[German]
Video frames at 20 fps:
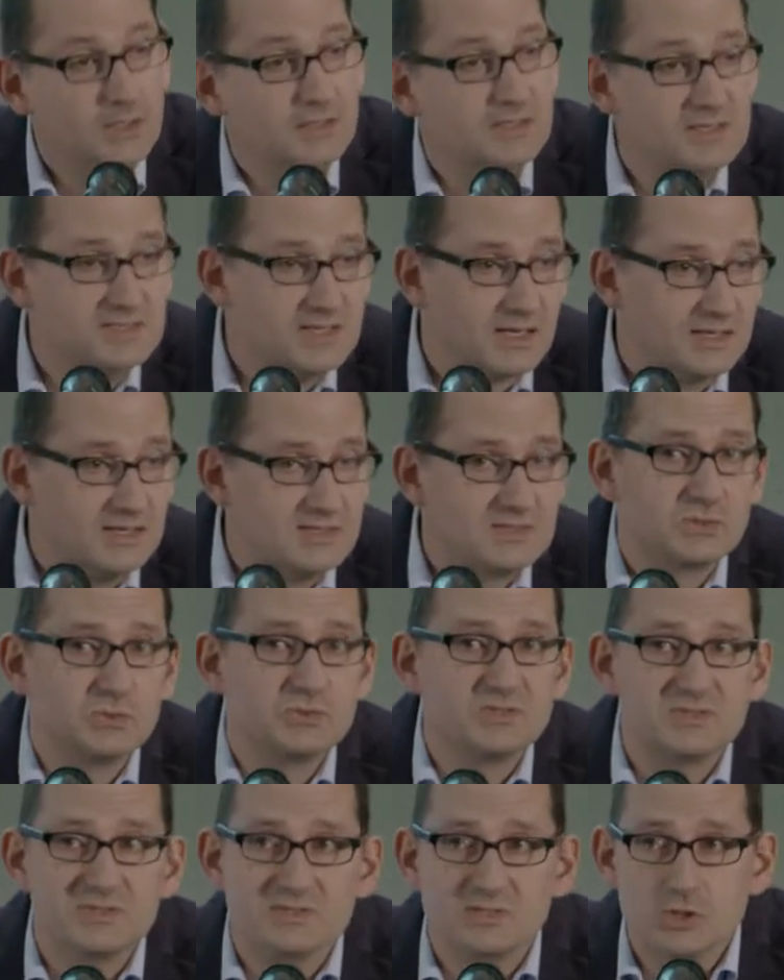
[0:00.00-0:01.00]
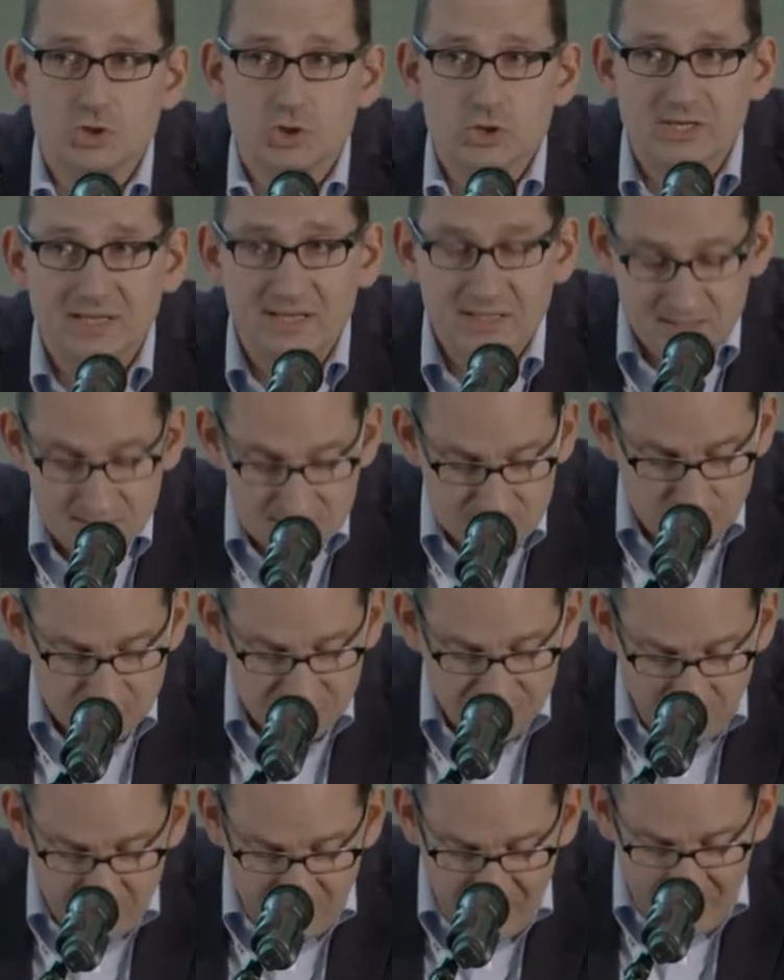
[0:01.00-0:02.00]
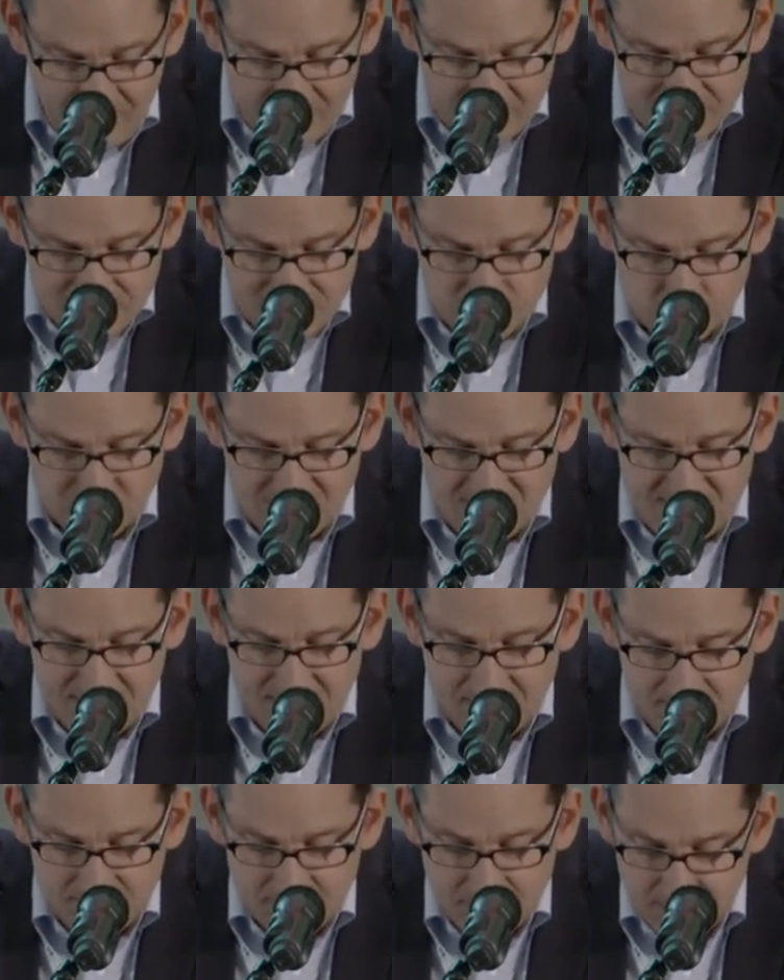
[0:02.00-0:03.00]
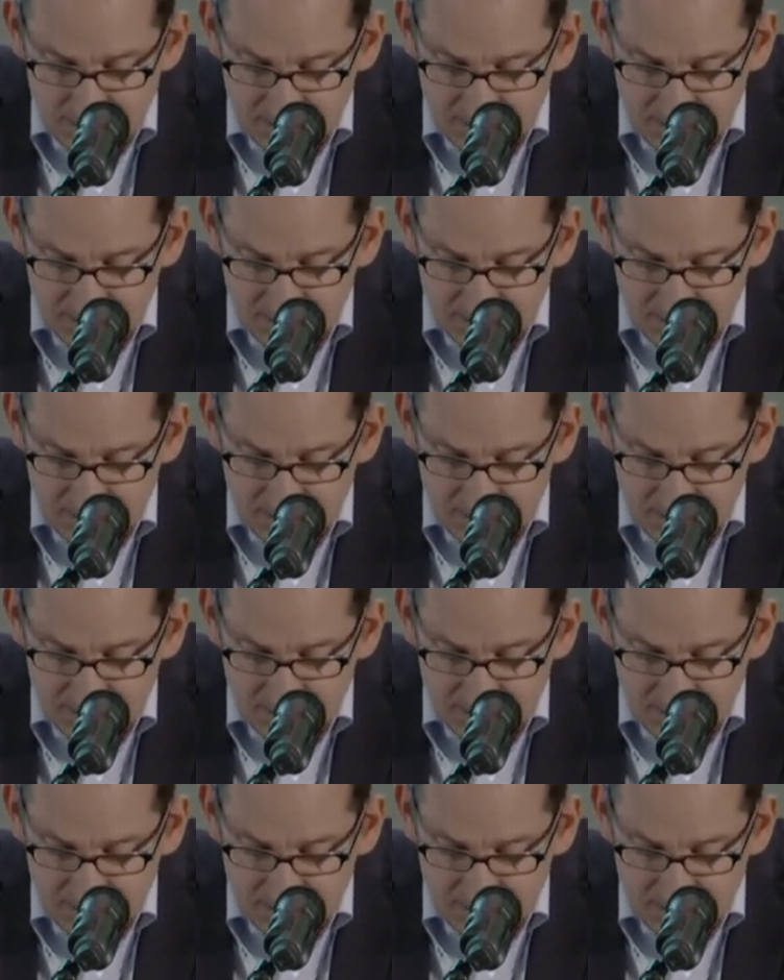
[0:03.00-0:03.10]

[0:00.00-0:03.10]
Dieser Gestus des Gestehens und Verbergens durchzieht